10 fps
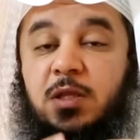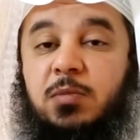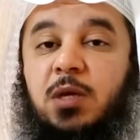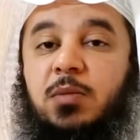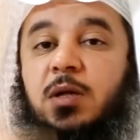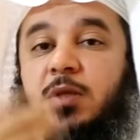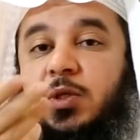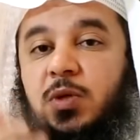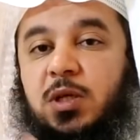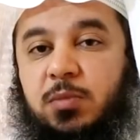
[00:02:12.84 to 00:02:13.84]
И когда
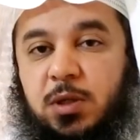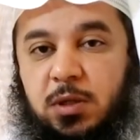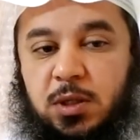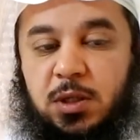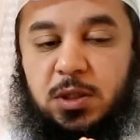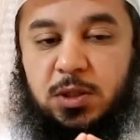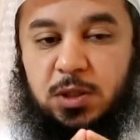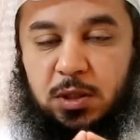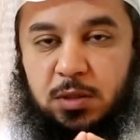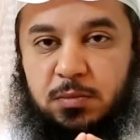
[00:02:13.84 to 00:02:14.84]
Сулейман, алейсалям,
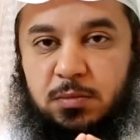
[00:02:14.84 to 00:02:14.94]
умер,